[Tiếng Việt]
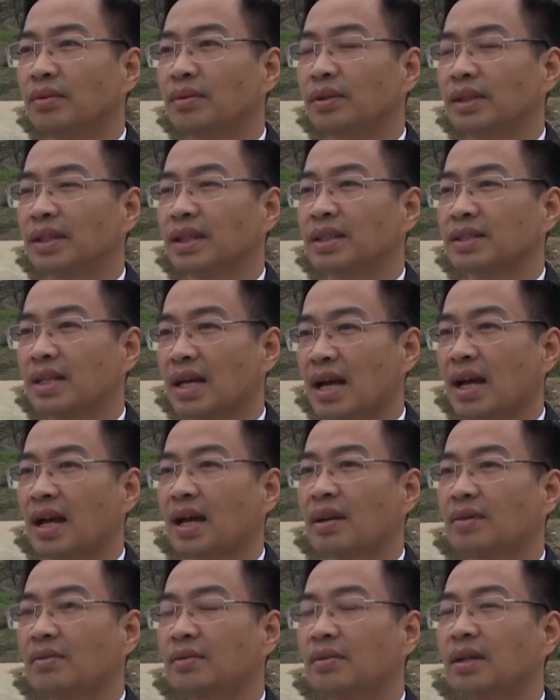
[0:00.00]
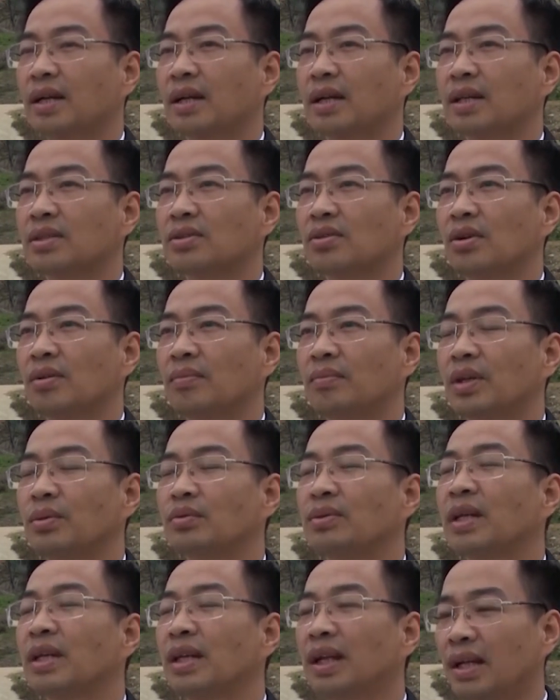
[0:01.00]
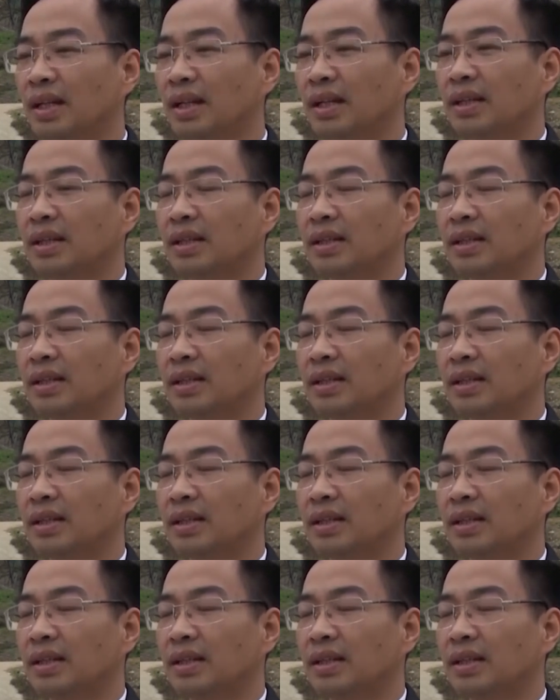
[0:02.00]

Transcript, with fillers: của Tràng Xá, cũng là cái xóm đông dân nhất,